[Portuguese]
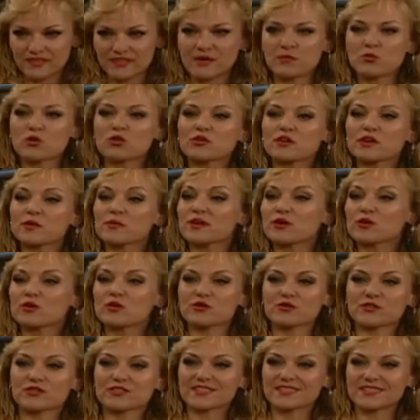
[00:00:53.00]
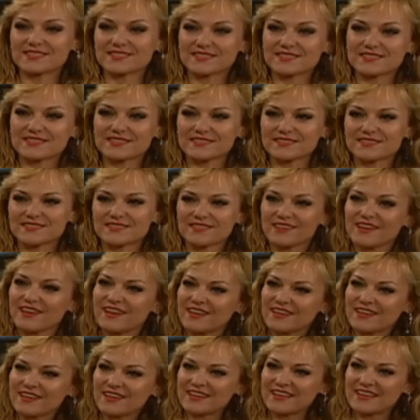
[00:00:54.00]
Então você me conhece.
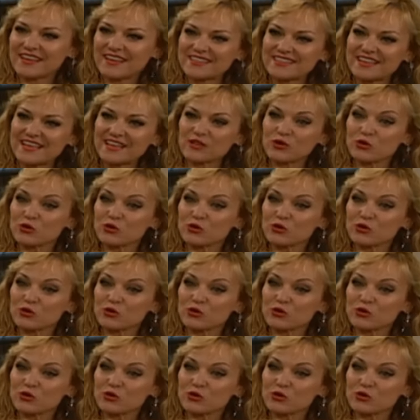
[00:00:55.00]
E o que